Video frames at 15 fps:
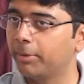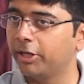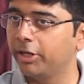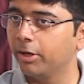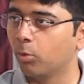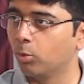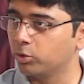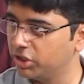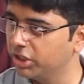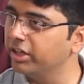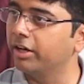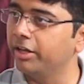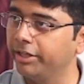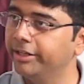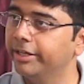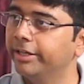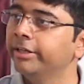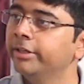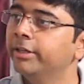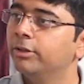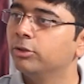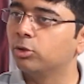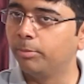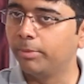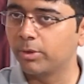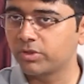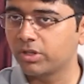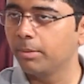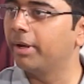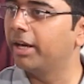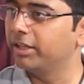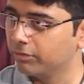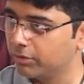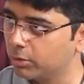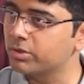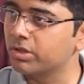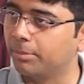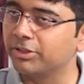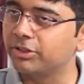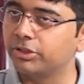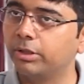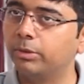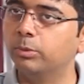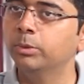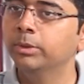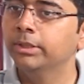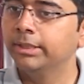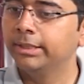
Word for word: मैंने कोचिंग करी है तो मैं उसके महत्व को समझता हूँ